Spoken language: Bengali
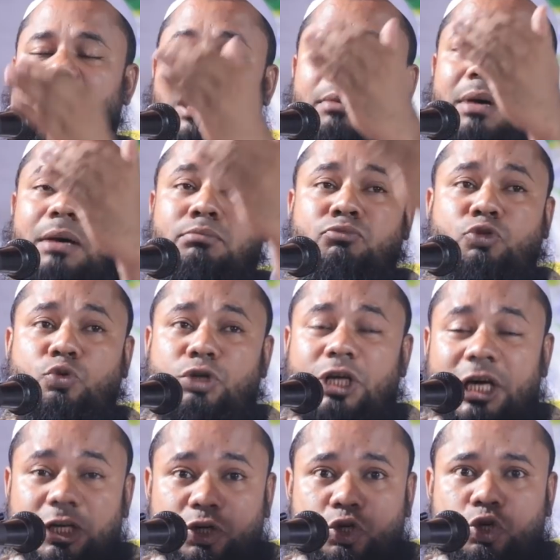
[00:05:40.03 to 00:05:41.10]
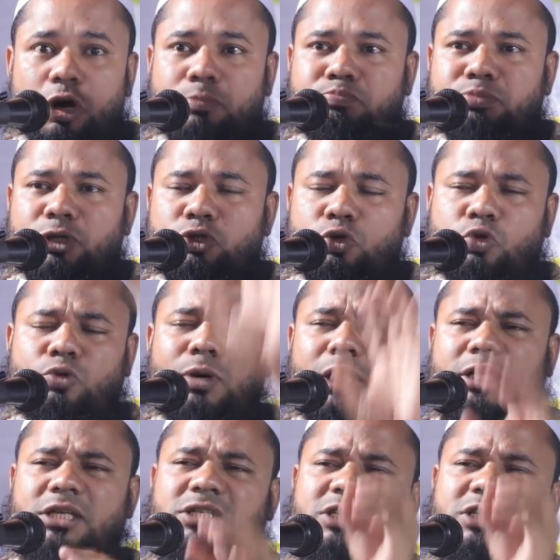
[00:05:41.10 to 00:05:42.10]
তামাম দুনিয়ার সব কিছু তোমাকে